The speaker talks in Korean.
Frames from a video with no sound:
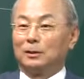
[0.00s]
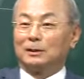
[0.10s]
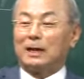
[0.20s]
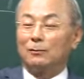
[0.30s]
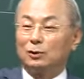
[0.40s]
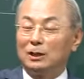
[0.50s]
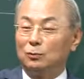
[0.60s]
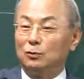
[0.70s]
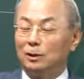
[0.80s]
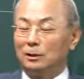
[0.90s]
사무실
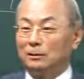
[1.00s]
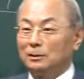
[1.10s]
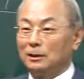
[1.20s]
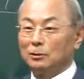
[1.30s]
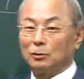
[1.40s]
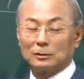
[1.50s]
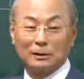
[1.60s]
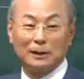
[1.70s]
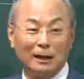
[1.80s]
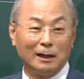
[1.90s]
문을 열고
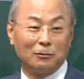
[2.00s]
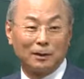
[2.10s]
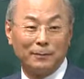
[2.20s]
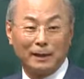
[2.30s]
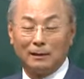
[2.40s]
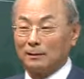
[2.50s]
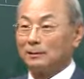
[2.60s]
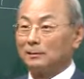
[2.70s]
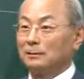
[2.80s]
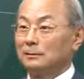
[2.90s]
들어가려고 그러면은
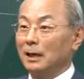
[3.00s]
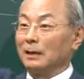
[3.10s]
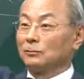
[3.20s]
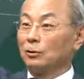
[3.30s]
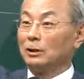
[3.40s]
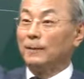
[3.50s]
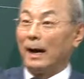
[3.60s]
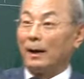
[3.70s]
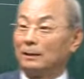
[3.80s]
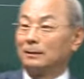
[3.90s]
야 들어오지
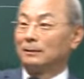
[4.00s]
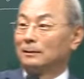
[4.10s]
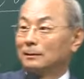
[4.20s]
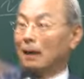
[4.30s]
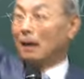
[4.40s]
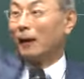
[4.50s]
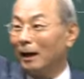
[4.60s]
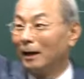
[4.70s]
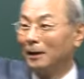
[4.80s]
마가